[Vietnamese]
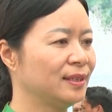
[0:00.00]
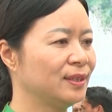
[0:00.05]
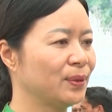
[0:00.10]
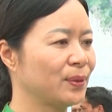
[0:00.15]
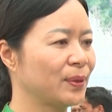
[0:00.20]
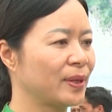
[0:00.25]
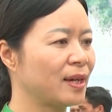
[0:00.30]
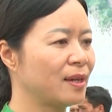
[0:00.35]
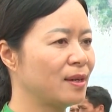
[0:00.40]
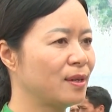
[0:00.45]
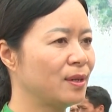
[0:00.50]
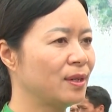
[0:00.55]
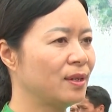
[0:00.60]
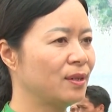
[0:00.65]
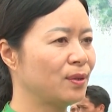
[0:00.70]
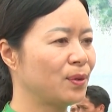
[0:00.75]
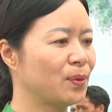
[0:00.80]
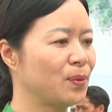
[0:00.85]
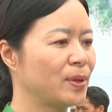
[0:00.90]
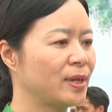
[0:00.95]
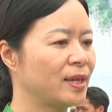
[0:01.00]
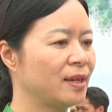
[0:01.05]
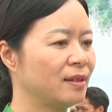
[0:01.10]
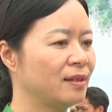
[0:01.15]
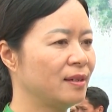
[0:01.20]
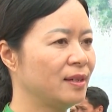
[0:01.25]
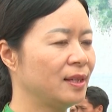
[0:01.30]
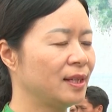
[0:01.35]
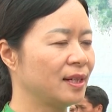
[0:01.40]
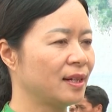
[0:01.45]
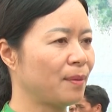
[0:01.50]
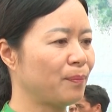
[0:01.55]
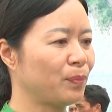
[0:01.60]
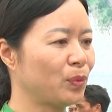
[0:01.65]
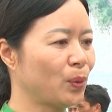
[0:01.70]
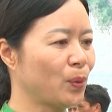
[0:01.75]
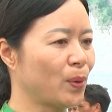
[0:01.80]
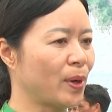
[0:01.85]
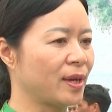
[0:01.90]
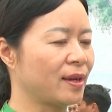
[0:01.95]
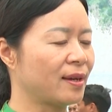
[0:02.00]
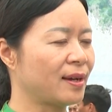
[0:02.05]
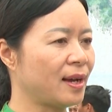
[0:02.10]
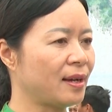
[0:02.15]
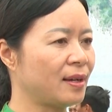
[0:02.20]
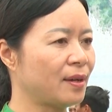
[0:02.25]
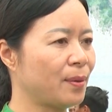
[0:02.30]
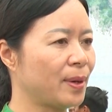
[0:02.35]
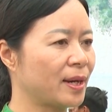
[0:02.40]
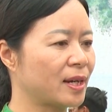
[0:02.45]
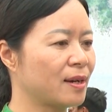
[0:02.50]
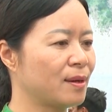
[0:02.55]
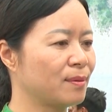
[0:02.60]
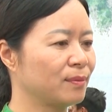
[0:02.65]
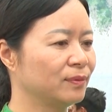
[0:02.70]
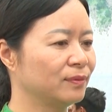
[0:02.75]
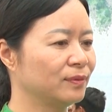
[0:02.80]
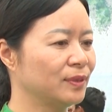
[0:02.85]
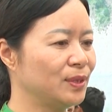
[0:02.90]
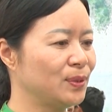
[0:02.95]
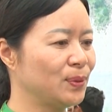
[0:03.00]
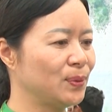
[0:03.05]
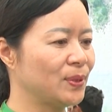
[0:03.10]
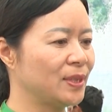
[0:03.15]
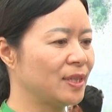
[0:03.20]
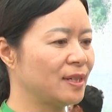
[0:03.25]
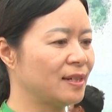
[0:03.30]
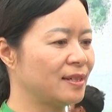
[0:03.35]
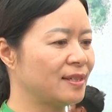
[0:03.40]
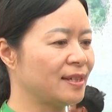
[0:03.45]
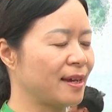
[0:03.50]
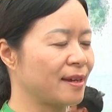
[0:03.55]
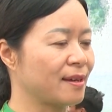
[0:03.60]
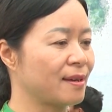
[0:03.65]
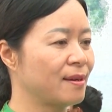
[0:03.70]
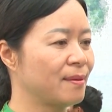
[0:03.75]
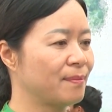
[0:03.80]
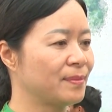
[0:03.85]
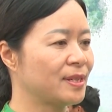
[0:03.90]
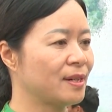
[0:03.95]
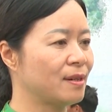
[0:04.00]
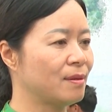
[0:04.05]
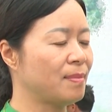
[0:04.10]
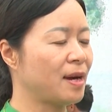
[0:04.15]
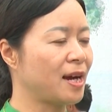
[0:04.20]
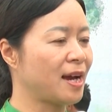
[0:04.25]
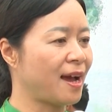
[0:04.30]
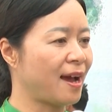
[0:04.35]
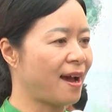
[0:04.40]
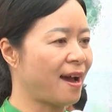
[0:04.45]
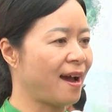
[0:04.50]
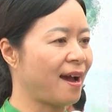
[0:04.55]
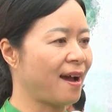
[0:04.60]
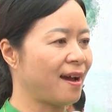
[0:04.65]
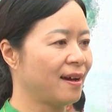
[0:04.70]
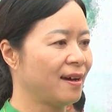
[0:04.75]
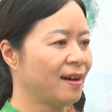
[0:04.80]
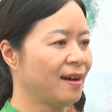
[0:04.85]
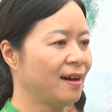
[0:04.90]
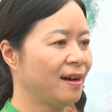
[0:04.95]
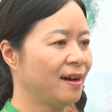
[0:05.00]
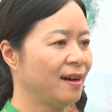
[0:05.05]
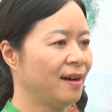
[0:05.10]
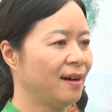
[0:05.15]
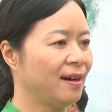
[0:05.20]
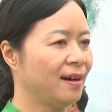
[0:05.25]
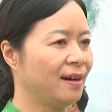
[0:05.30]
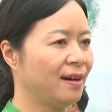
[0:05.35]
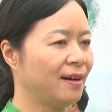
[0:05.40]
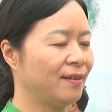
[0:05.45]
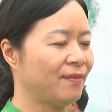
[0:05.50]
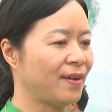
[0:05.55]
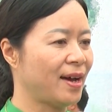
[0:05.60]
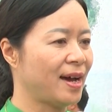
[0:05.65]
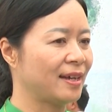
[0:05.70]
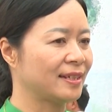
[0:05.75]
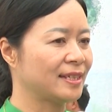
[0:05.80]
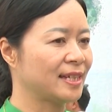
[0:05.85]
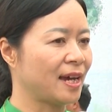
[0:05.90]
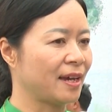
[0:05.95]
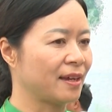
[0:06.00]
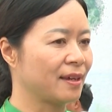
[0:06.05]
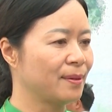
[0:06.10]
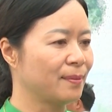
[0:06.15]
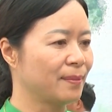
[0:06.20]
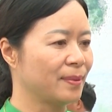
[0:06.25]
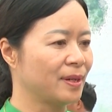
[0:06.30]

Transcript: rồi kênh ờ, cũng Yến nhìn năm tuổi các cái hoạt động cũng như trải nghiệm chợ Bắc Hà à, và trải nghiệm